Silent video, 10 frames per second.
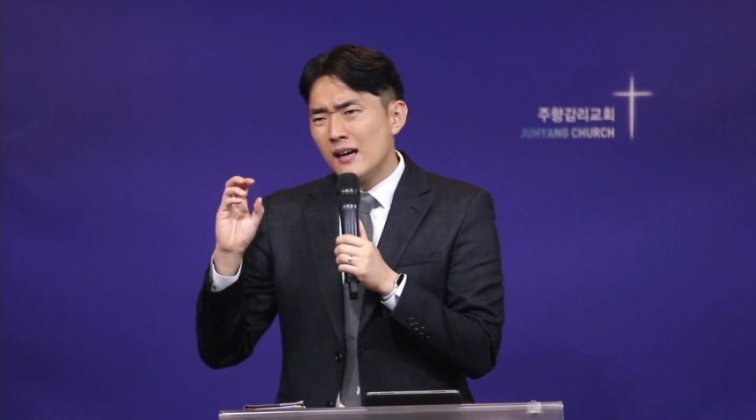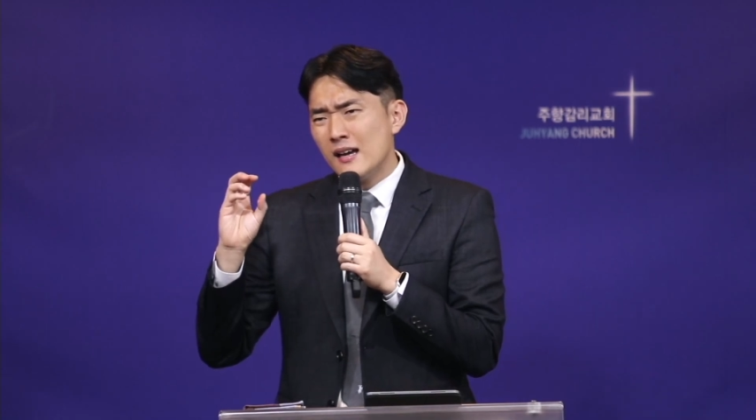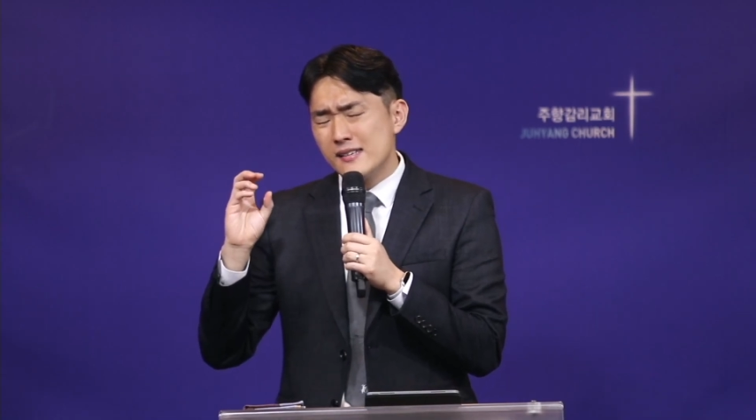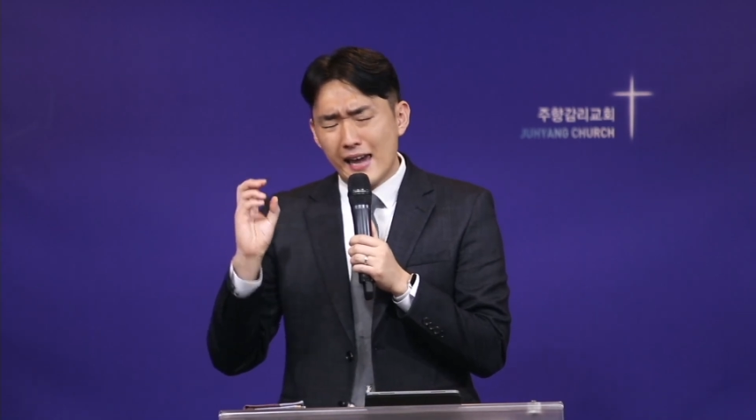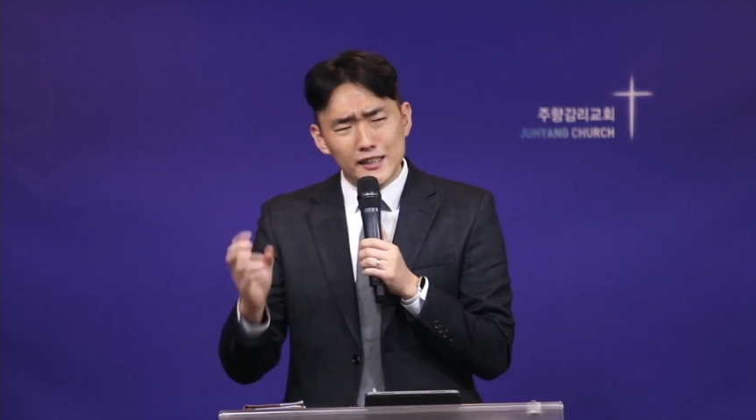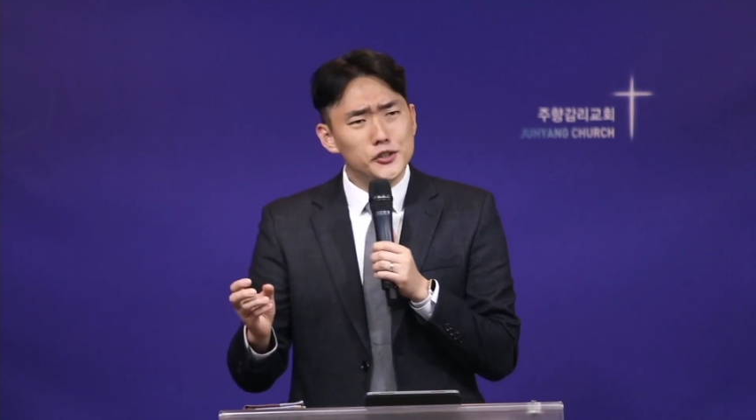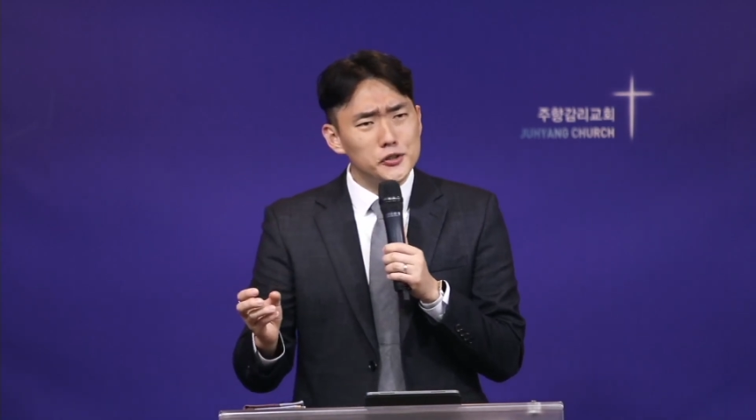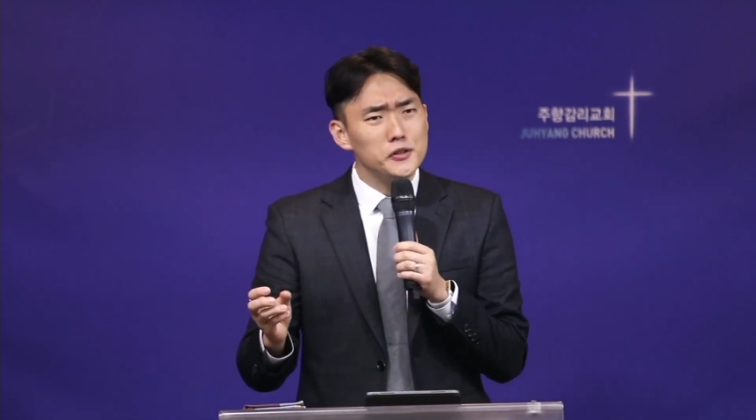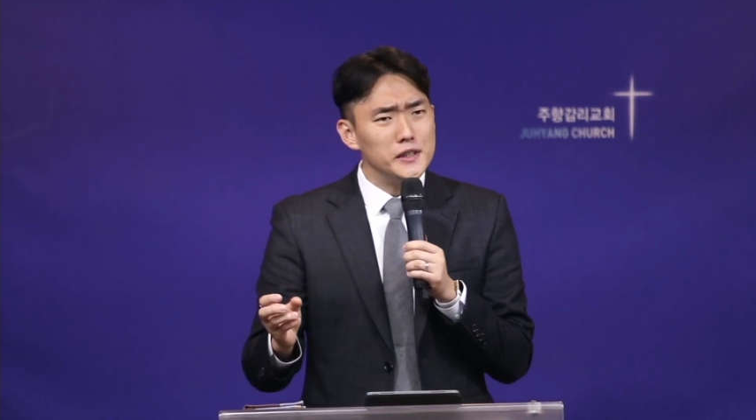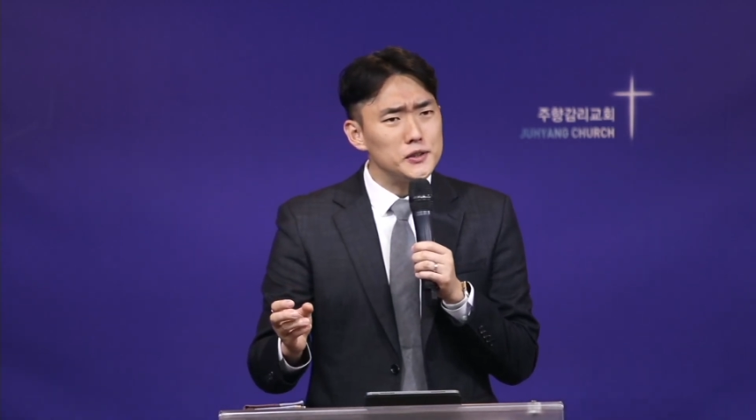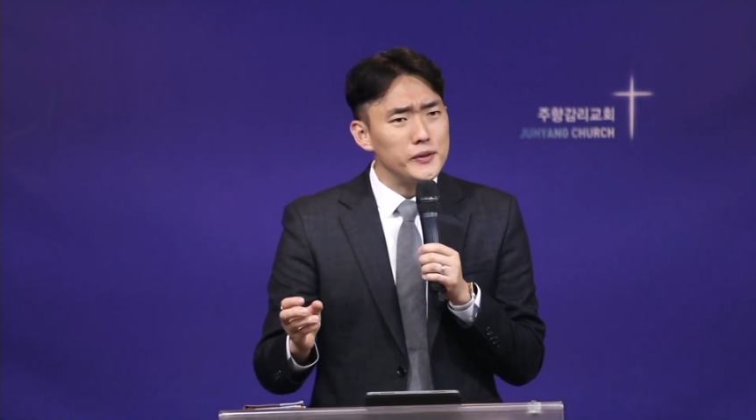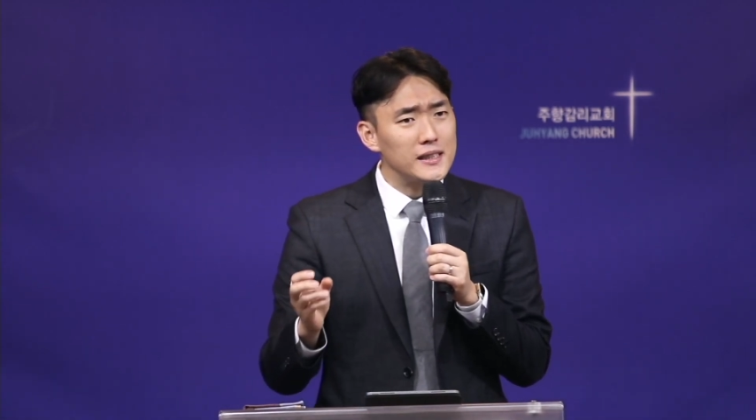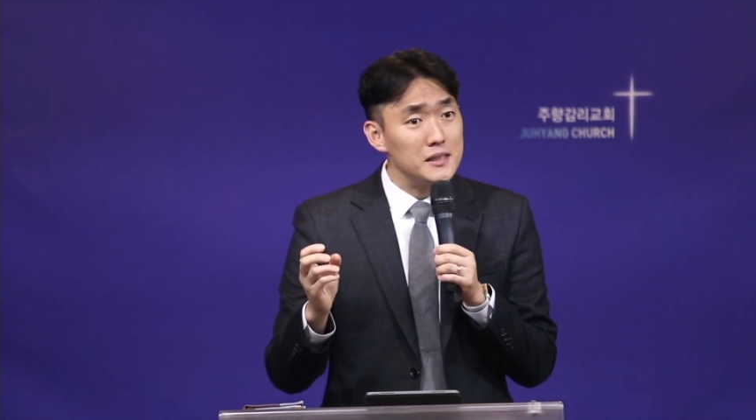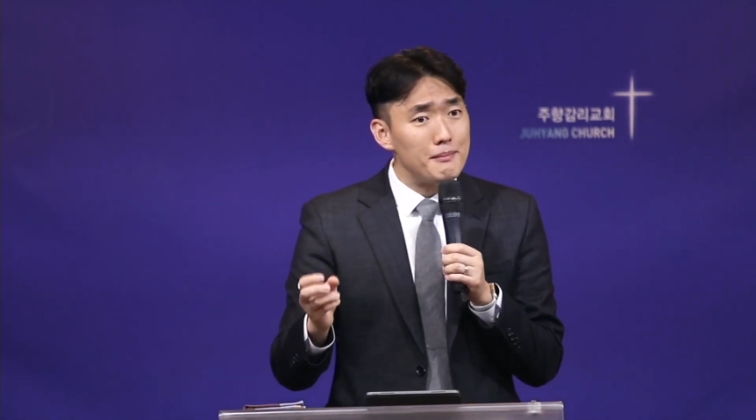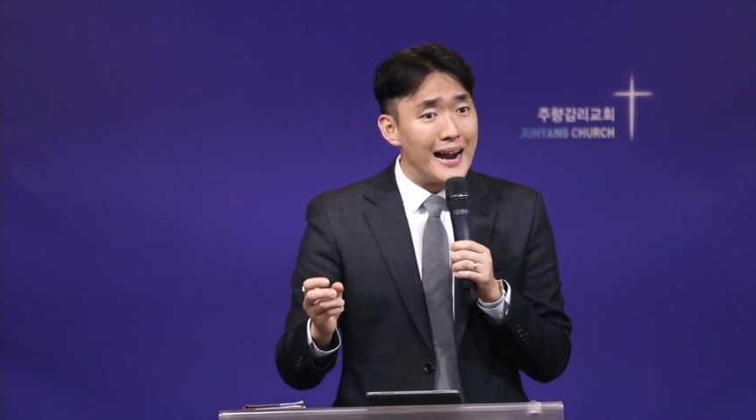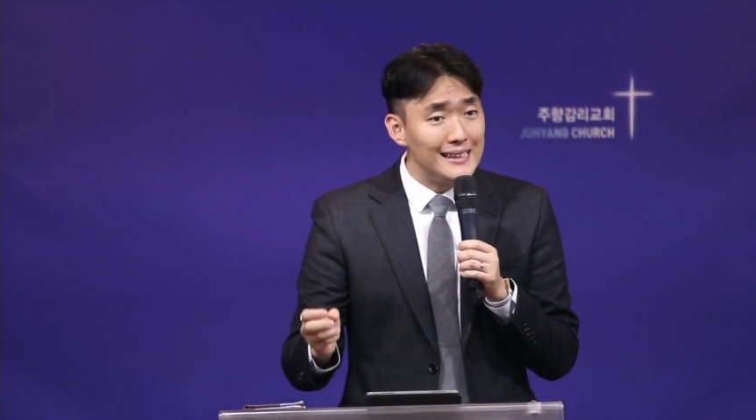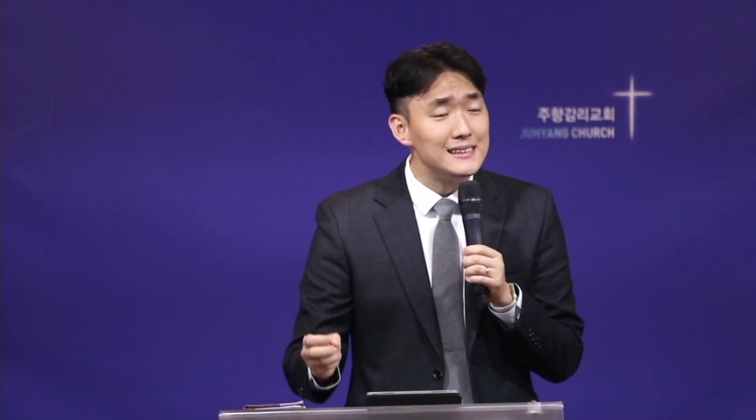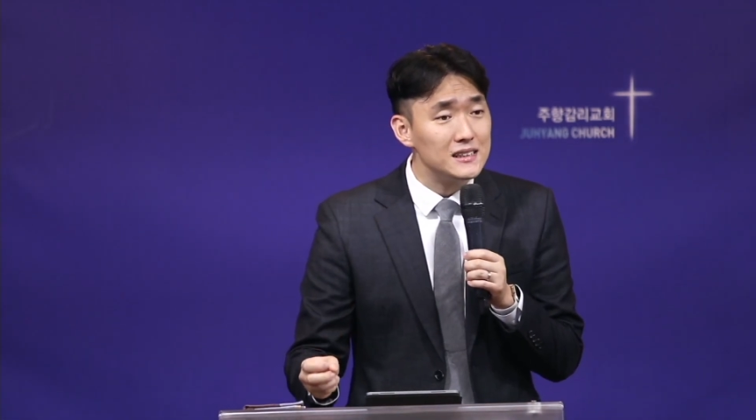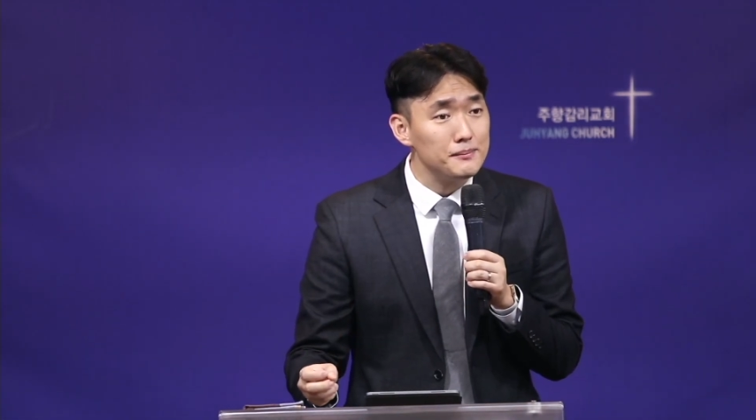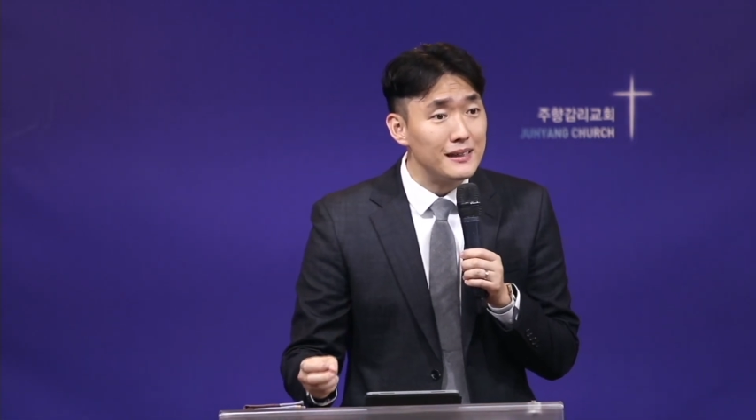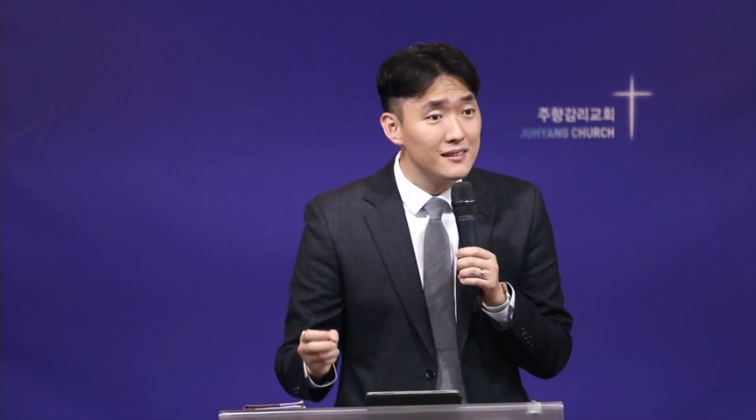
예수 그리스도의 그 말씀의